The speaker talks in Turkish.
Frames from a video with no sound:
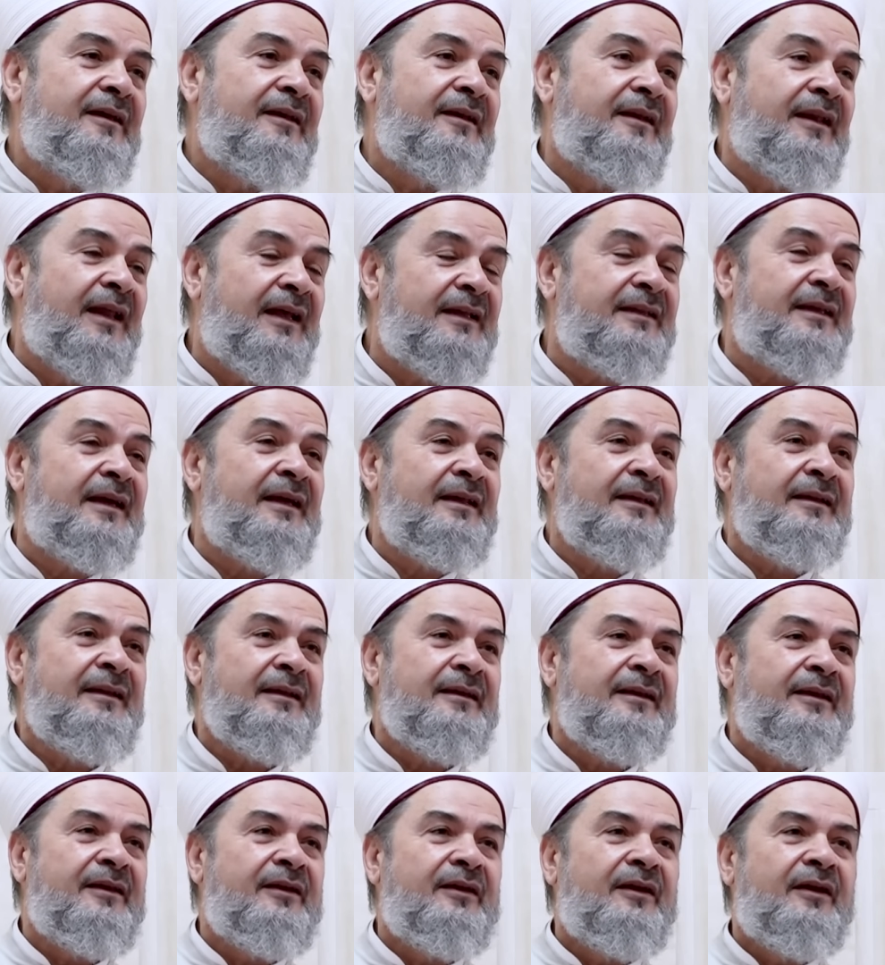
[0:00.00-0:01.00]
Neden?
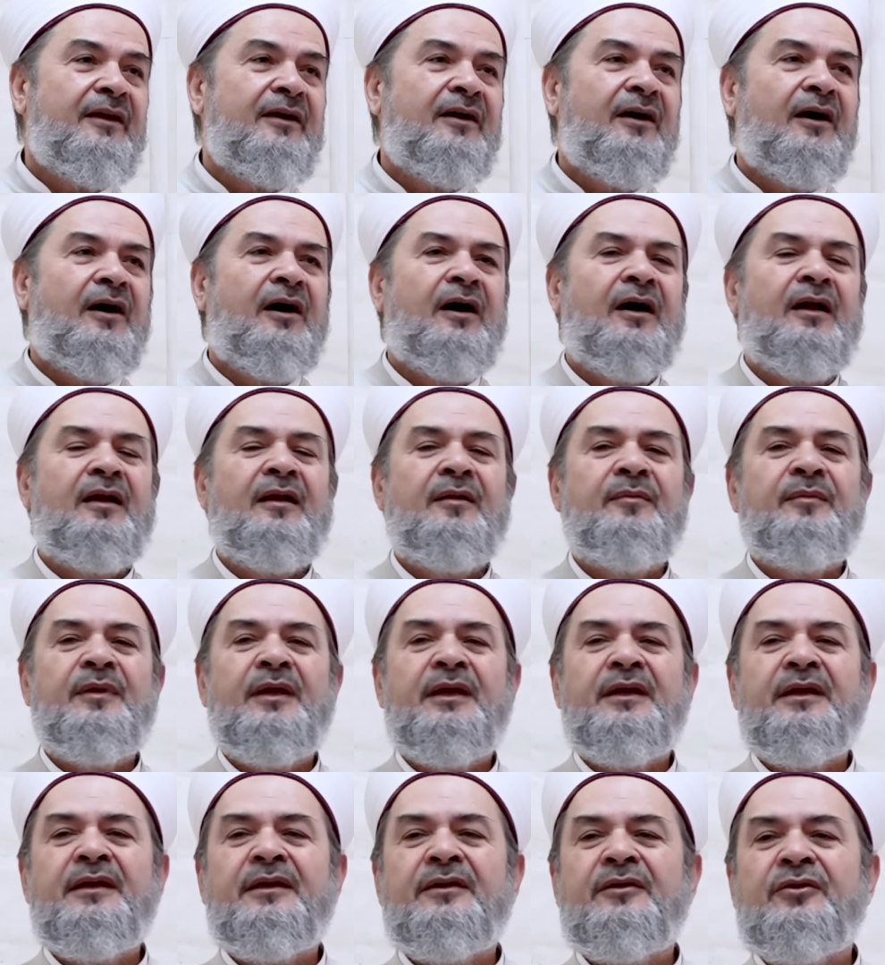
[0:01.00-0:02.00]

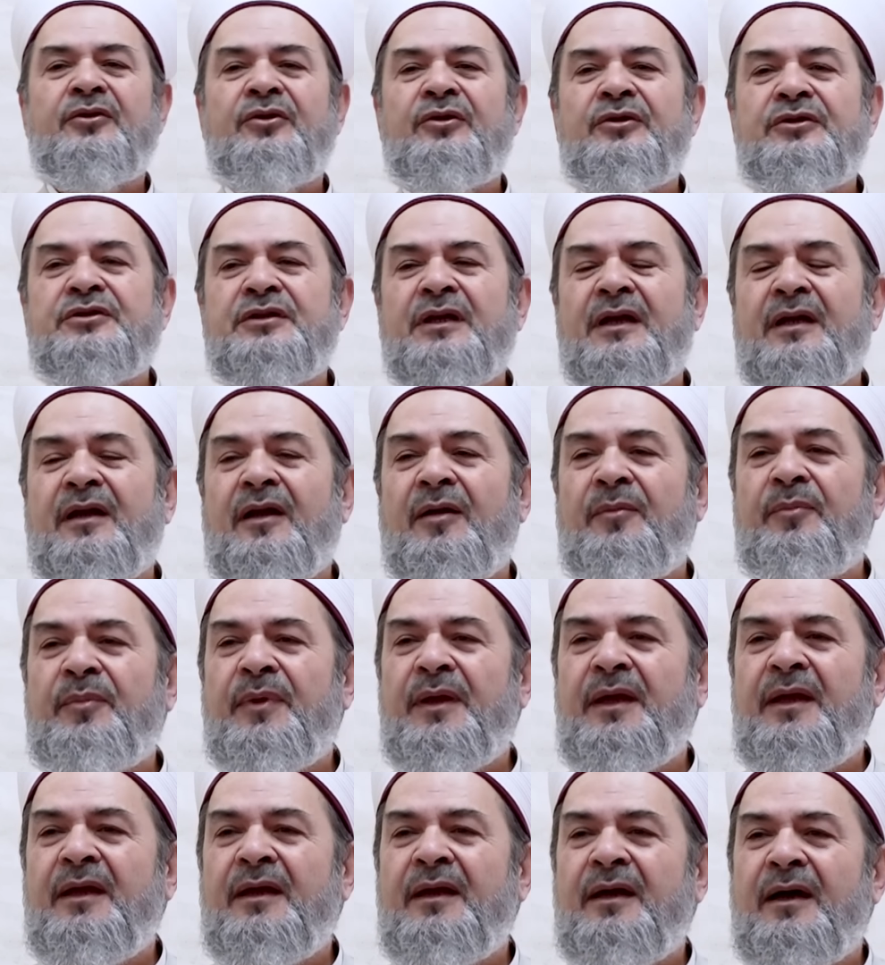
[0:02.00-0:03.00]
Alemlerin Yüce
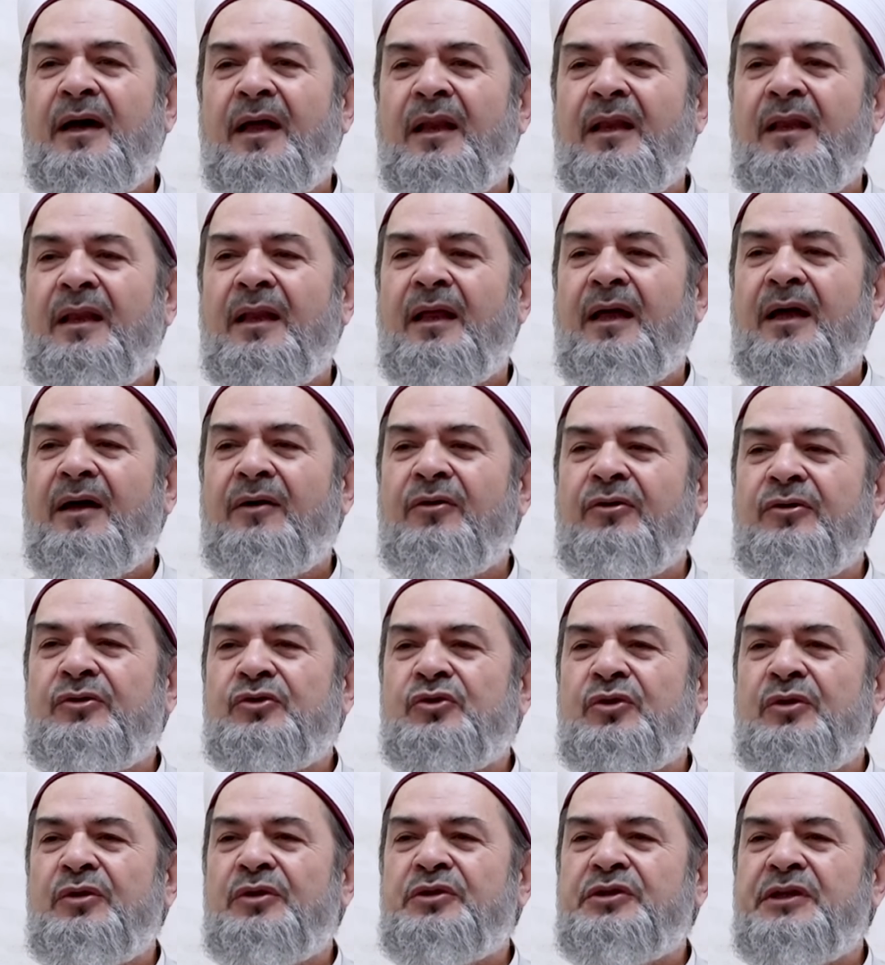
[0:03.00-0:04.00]
Rabbi Allahu
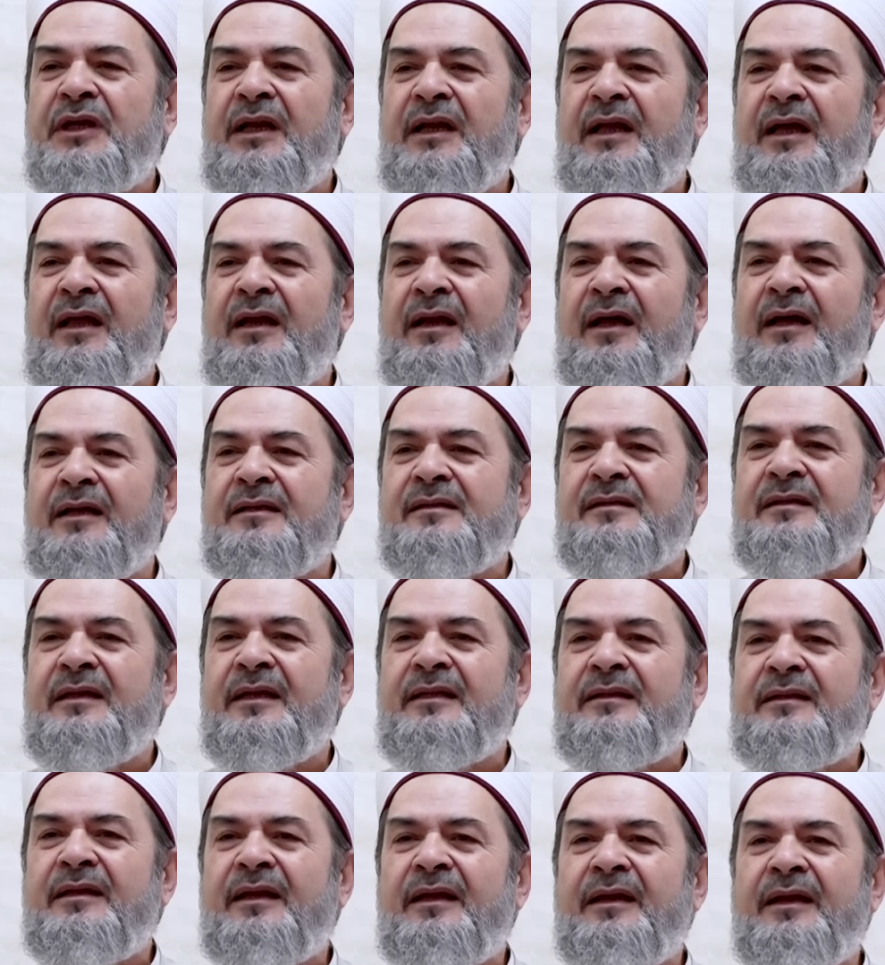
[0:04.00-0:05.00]
Zülcelal
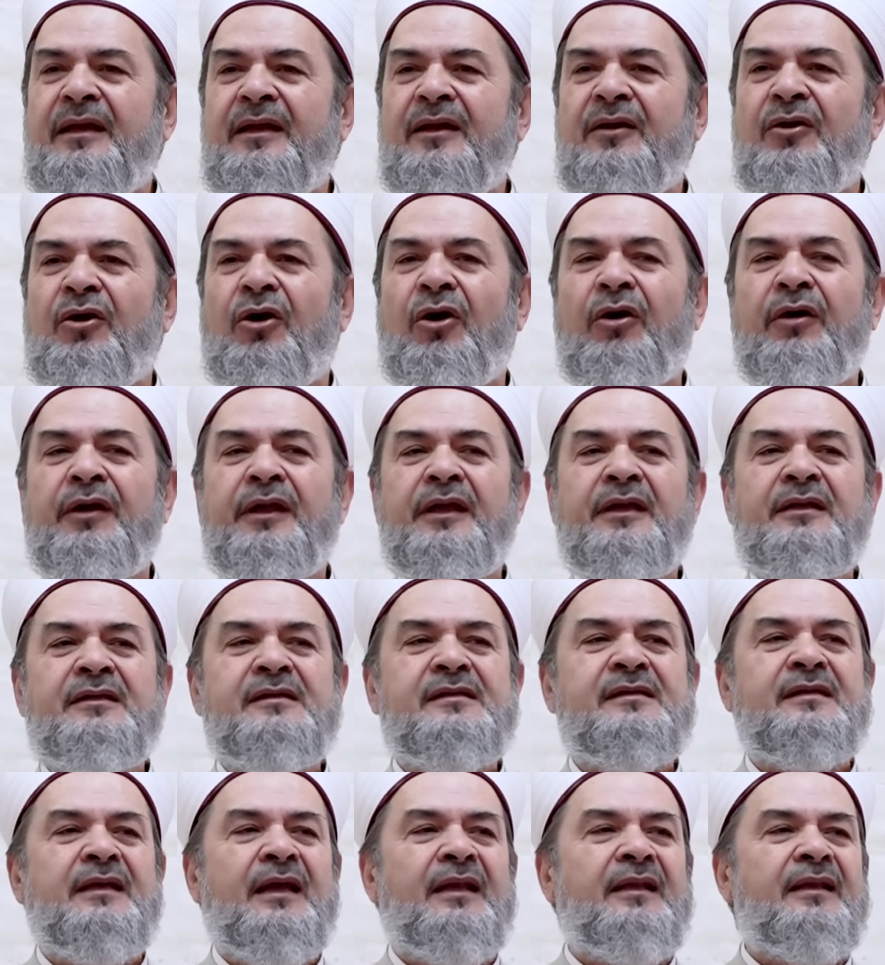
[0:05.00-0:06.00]
Hazretleri o
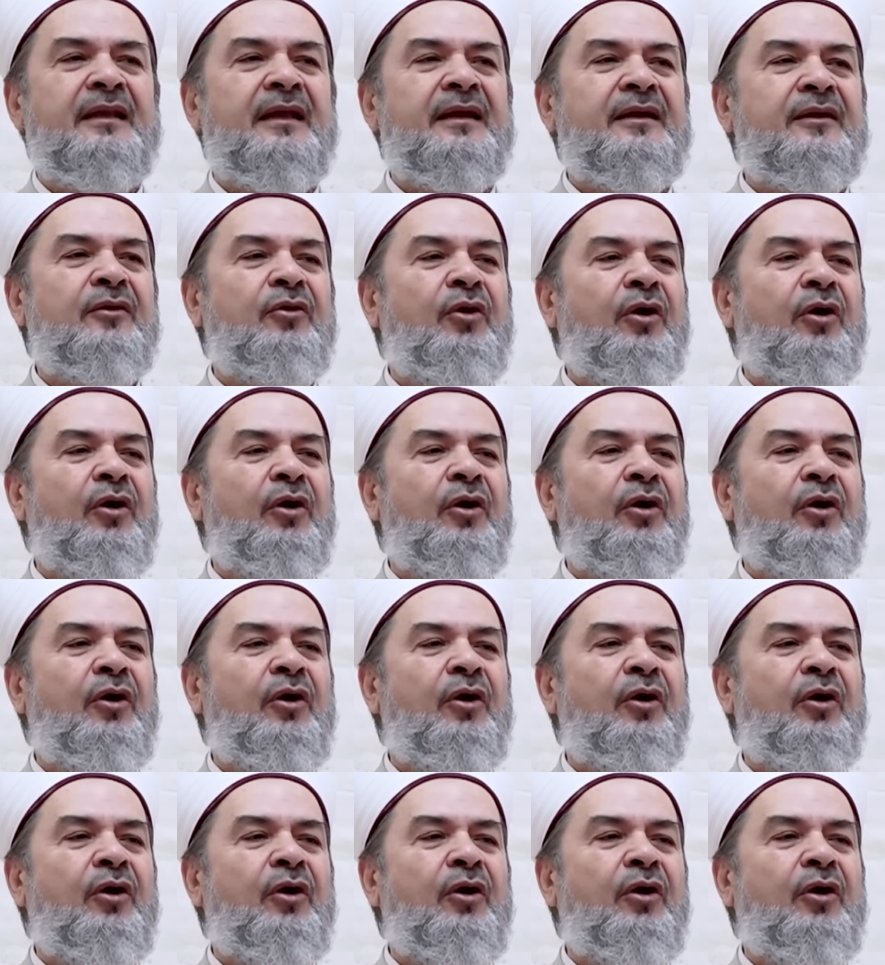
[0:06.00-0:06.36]
insanları,